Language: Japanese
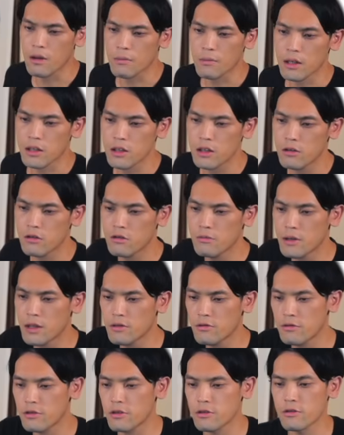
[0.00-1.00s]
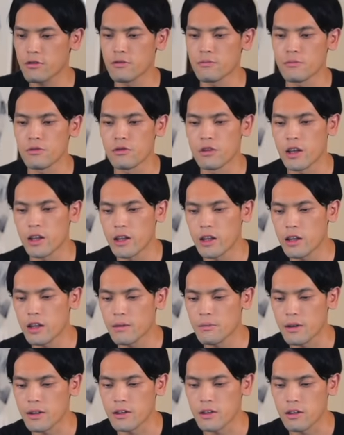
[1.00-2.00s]
でマジックマウスもね出
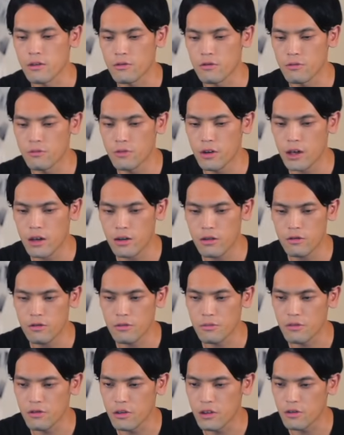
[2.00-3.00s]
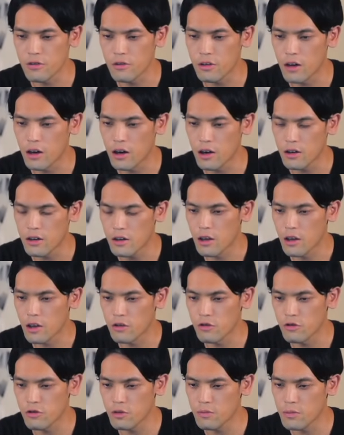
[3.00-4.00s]
てましたねこのブラックのモデルが
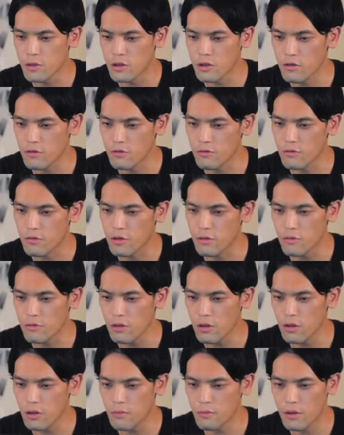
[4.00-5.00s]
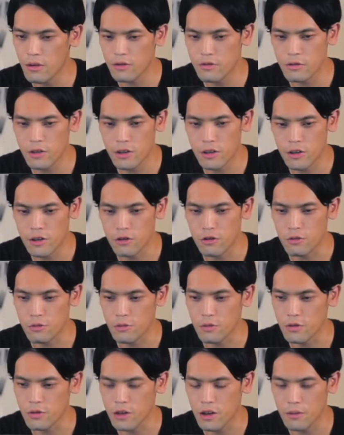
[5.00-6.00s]
12%オフでこれ珍しいと
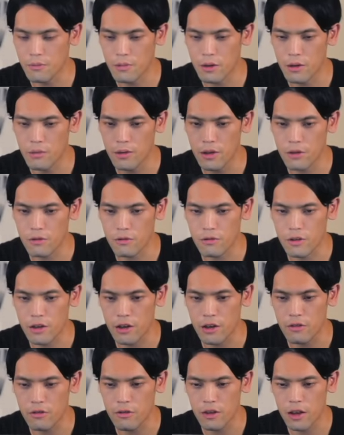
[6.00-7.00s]
思いますねあんまり見たことないの